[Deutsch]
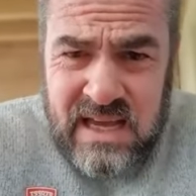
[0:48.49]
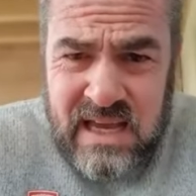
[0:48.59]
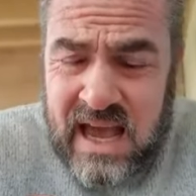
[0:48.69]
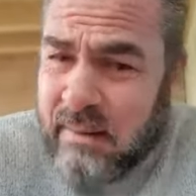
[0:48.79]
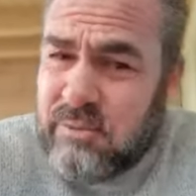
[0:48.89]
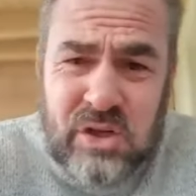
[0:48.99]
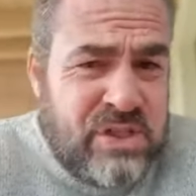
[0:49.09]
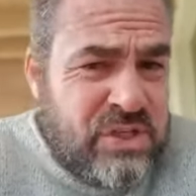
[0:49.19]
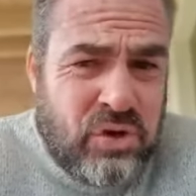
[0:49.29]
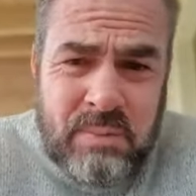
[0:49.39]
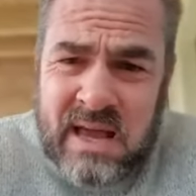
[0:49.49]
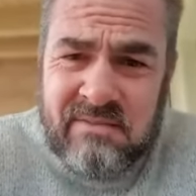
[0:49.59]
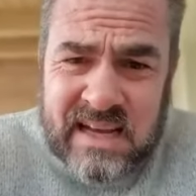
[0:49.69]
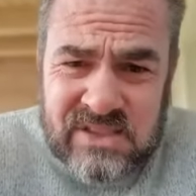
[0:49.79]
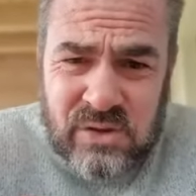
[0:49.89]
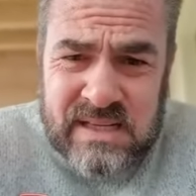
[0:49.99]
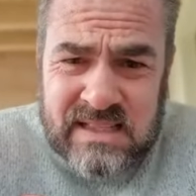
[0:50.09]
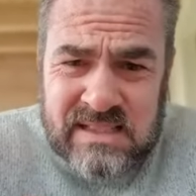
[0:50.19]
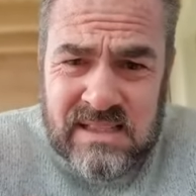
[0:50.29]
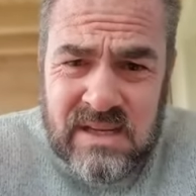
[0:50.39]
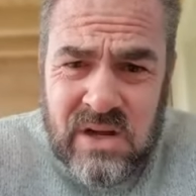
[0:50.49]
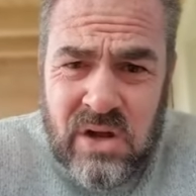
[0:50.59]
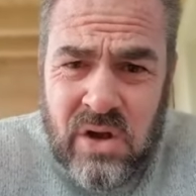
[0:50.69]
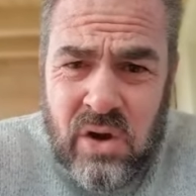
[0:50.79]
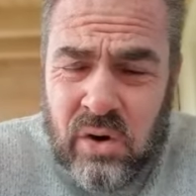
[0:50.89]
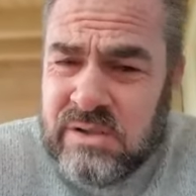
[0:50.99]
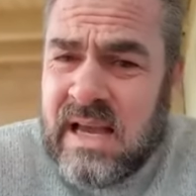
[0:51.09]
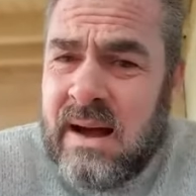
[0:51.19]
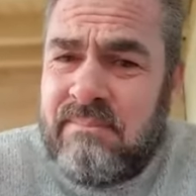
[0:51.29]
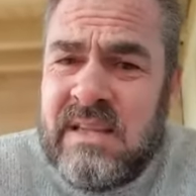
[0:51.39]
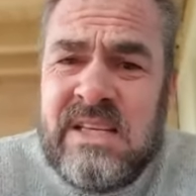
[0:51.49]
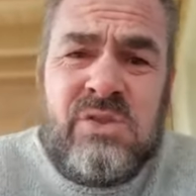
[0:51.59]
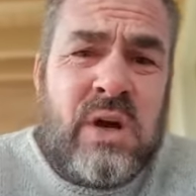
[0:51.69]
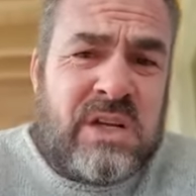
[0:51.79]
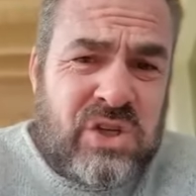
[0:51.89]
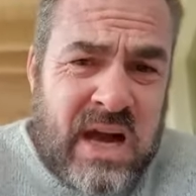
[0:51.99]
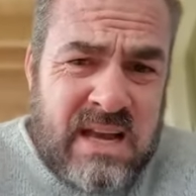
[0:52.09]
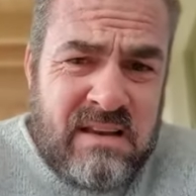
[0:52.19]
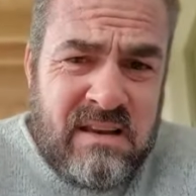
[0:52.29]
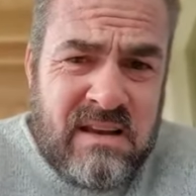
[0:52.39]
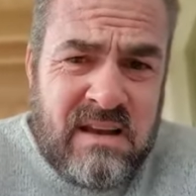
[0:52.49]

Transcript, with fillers: Ihr habt euch nicht darüber hinwegzusetzen und ihr habt nicht zu entscheiden,